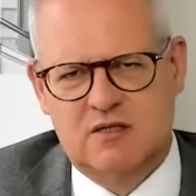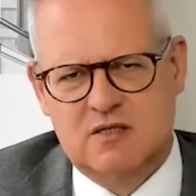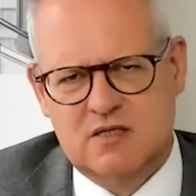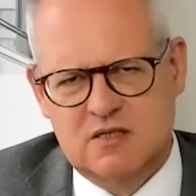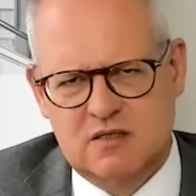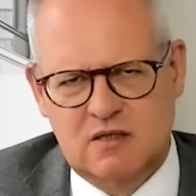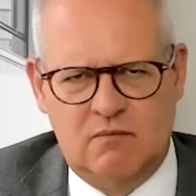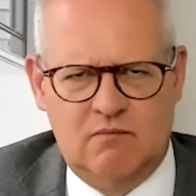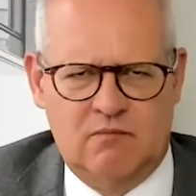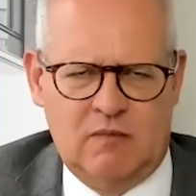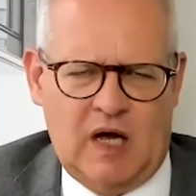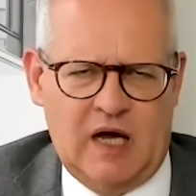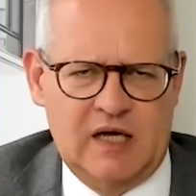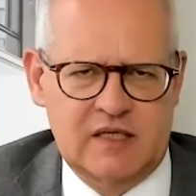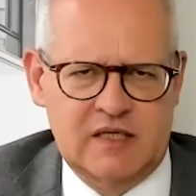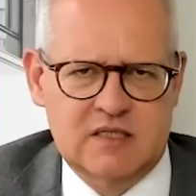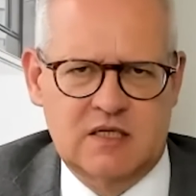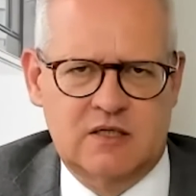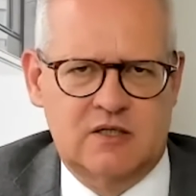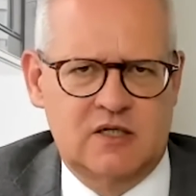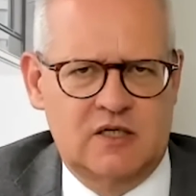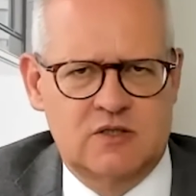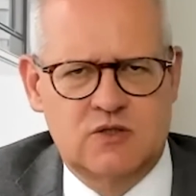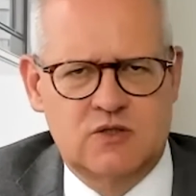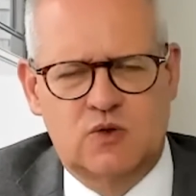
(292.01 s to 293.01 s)
Das hat
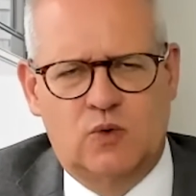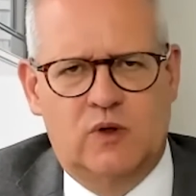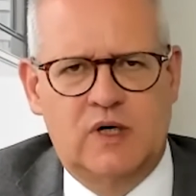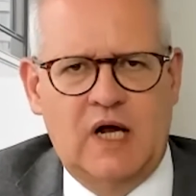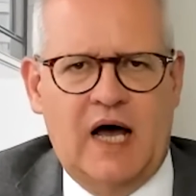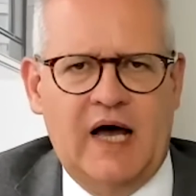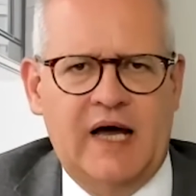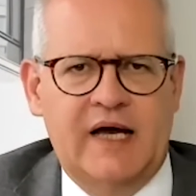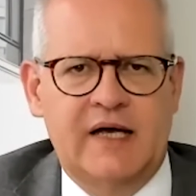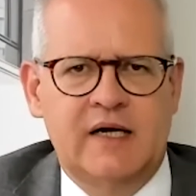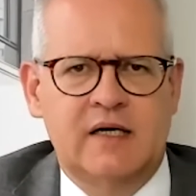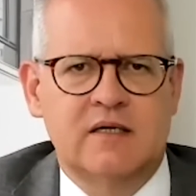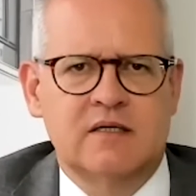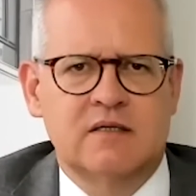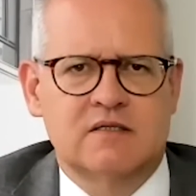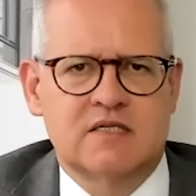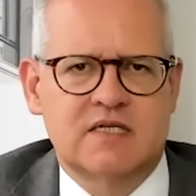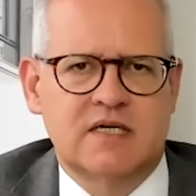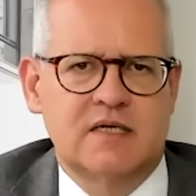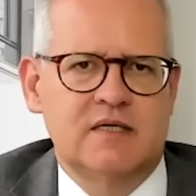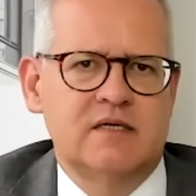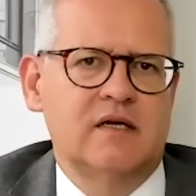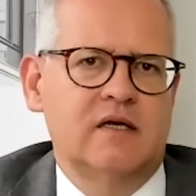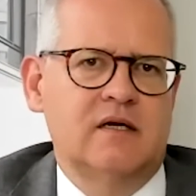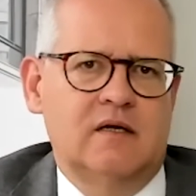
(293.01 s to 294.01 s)
sich jetzt so in
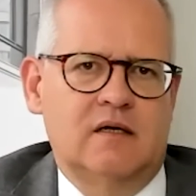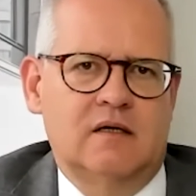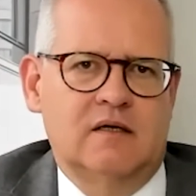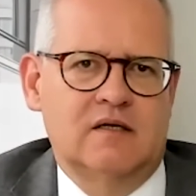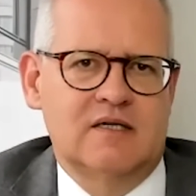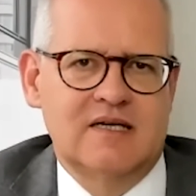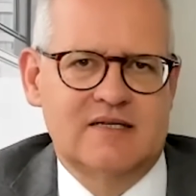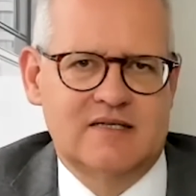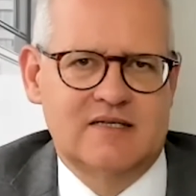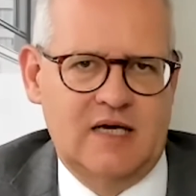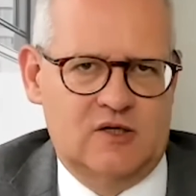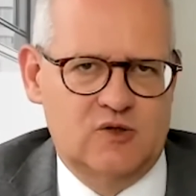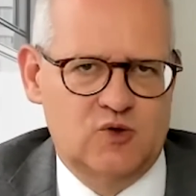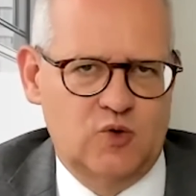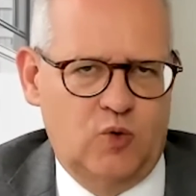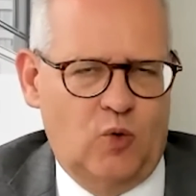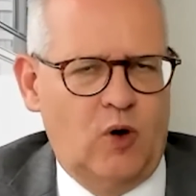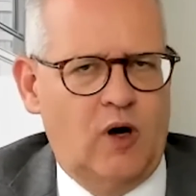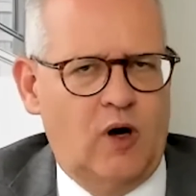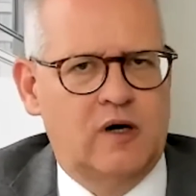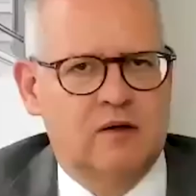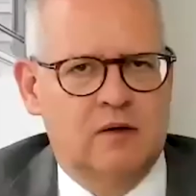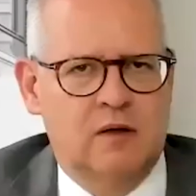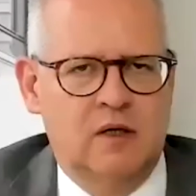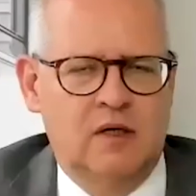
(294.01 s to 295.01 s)
einzelnen
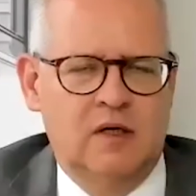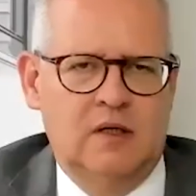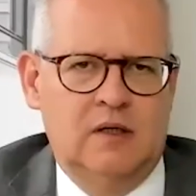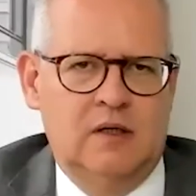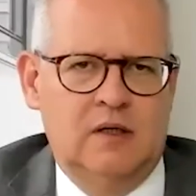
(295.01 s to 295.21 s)
Sektoren